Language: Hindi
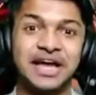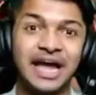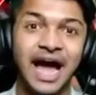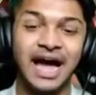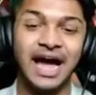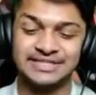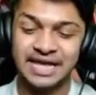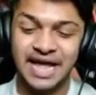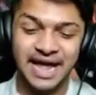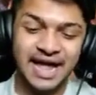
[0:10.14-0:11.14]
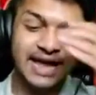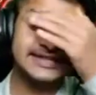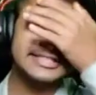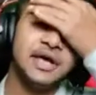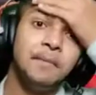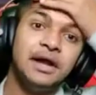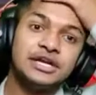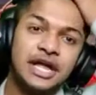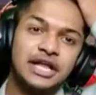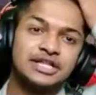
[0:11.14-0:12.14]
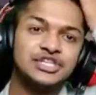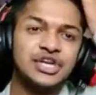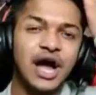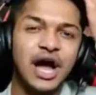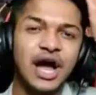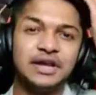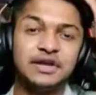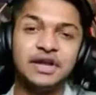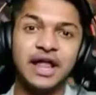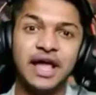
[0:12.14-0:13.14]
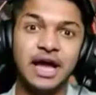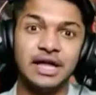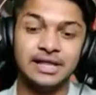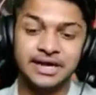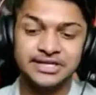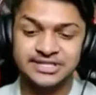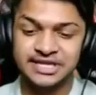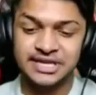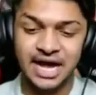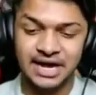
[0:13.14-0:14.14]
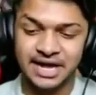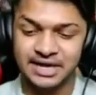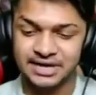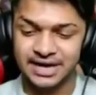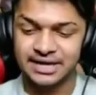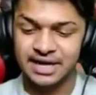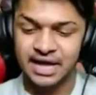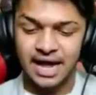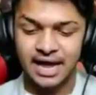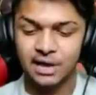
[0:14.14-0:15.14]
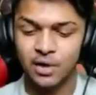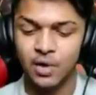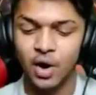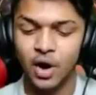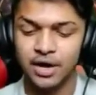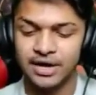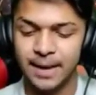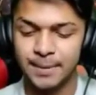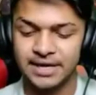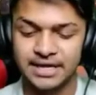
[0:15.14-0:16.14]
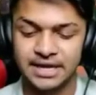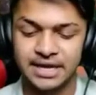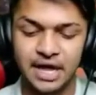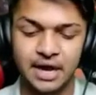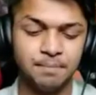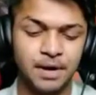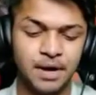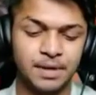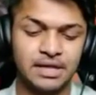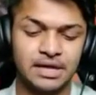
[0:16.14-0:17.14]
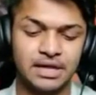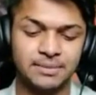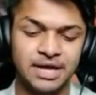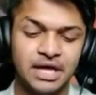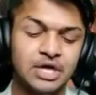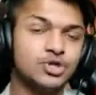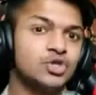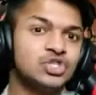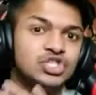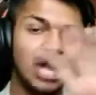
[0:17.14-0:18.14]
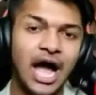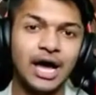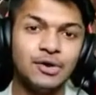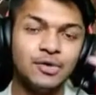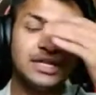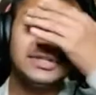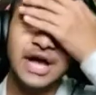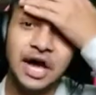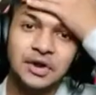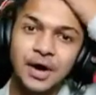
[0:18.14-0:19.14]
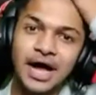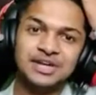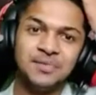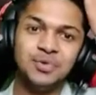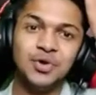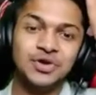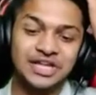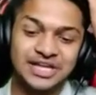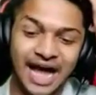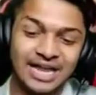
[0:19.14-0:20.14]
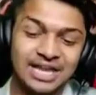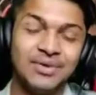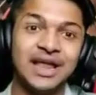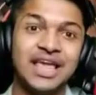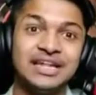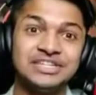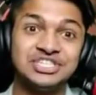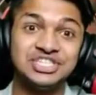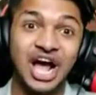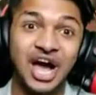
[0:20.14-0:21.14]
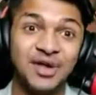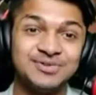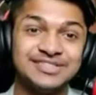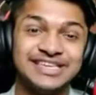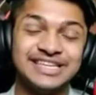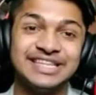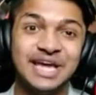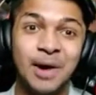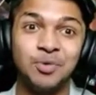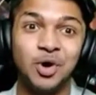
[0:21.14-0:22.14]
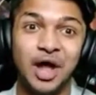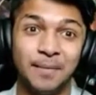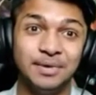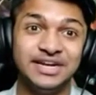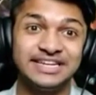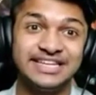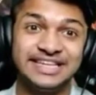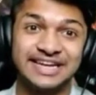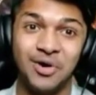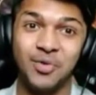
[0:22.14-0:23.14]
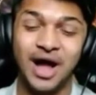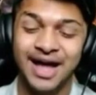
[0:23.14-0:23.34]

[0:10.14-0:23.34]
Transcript: गाइस एक्समेट के चार नए अलग स्किन आ गए रेड येलो और यहाँ पे ग्रीन एंड पर्पल कलर में तो चारों की चारों आज हम लोग निकालने वाले हैं चारों स्किन की आपको एबिलिटी दिखाऊंगा